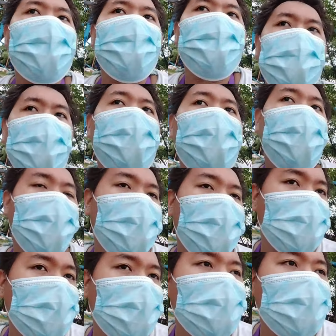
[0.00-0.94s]
po ko,
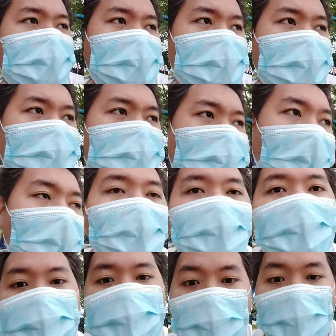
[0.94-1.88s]
oo,
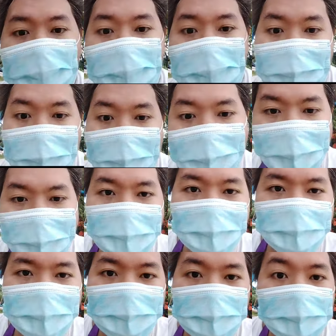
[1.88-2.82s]
makalayas ko balay.
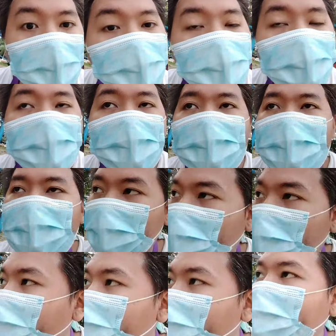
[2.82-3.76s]
Pero na
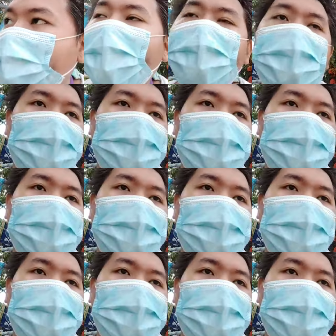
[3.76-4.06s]
COVID-19,